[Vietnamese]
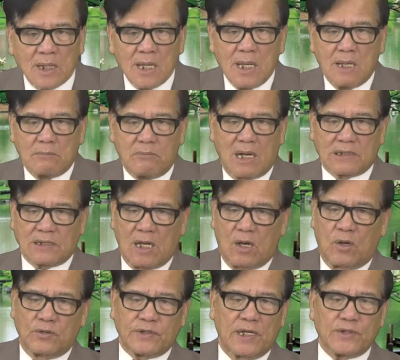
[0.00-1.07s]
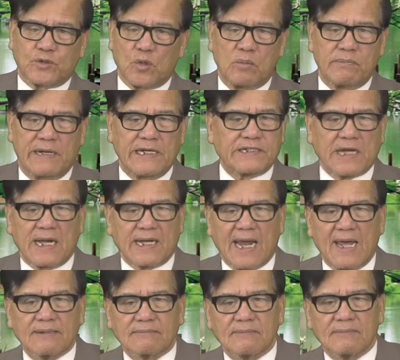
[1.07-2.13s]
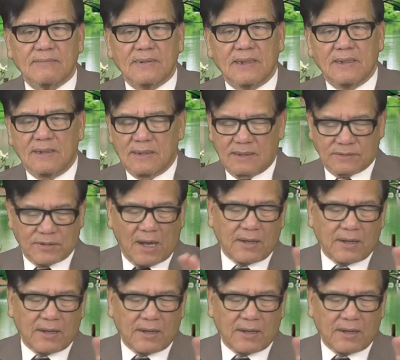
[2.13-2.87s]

Mặc dù dân chúng Mỹ chán ghét, tất